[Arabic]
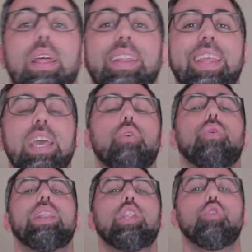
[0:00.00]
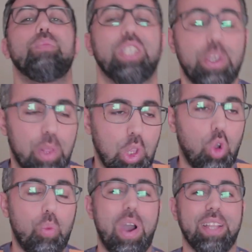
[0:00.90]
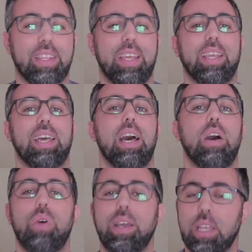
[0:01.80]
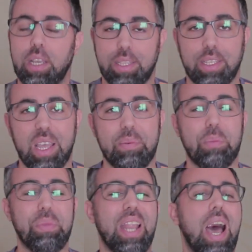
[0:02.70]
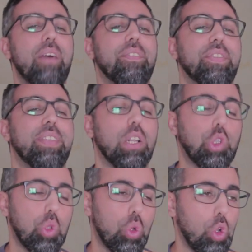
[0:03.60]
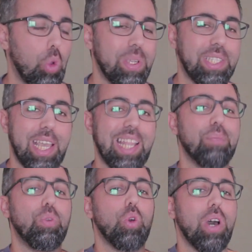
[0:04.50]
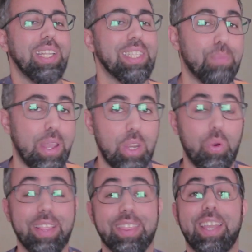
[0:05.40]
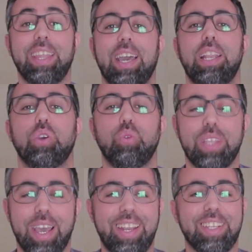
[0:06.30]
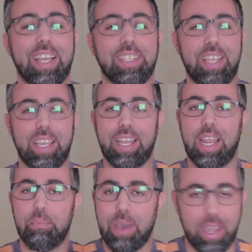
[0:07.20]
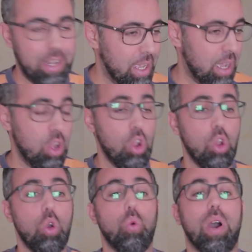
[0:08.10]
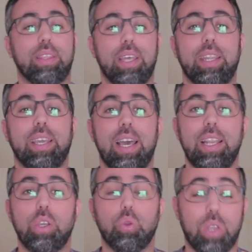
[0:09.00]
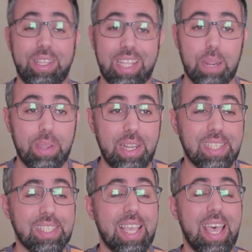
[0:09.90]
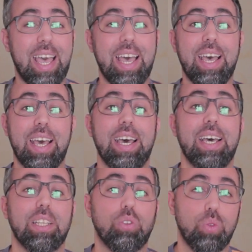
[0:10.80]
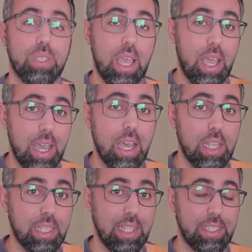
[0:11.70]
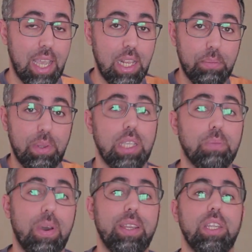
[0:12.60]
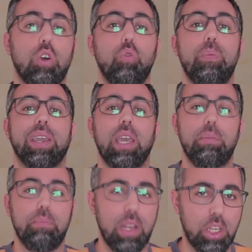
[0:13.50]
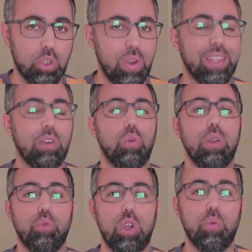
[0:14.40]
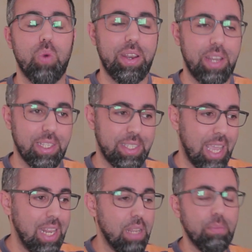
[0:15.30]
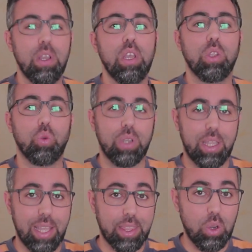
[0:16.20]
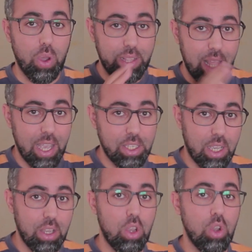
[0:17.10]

الاخوه اليوم جبت لكم واحد الطريقه واحده كتعتبر من افضل الطرق باش تعلم اللغه الاسبانيه واحد الطريقه اللي كنت انا شخصيا كنحماق عليها واحد الطريقه اللي كنت كنضرب انا ساعات وساعات كنتعلم الاسبانيه وما كنملش وهذا هو المهم هو انك تتعلم تكون كتعدل واحد الحاجه